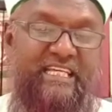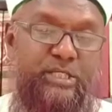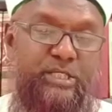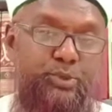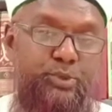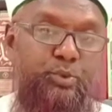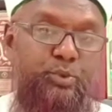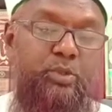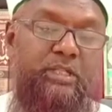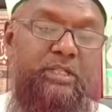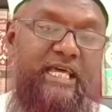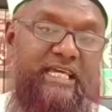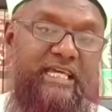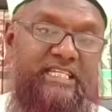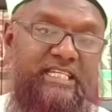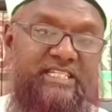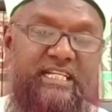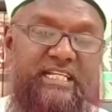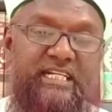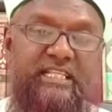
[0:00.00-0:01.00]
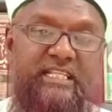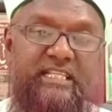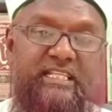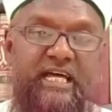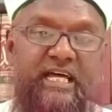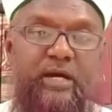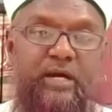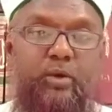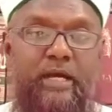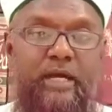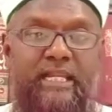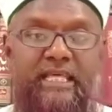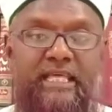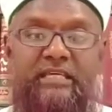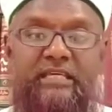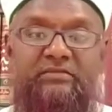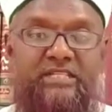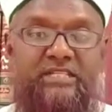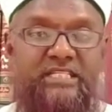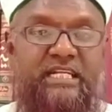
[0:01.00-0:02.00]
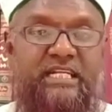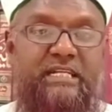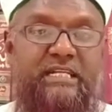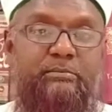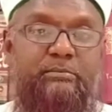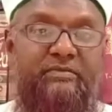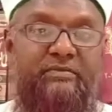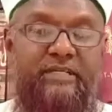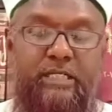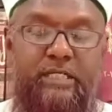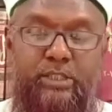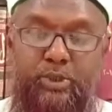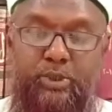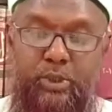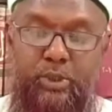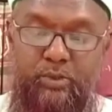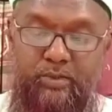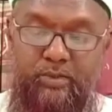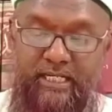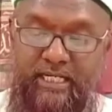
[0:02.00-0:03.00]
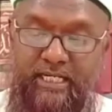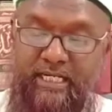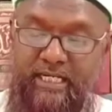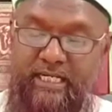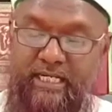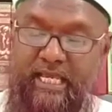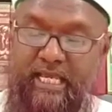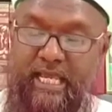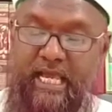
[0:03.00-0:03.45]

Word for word: ரசூலுல்லாஹி செல்லல்லாஹு அலஹி வசல்லம் அவர்கள் சொல்லுவார்கள்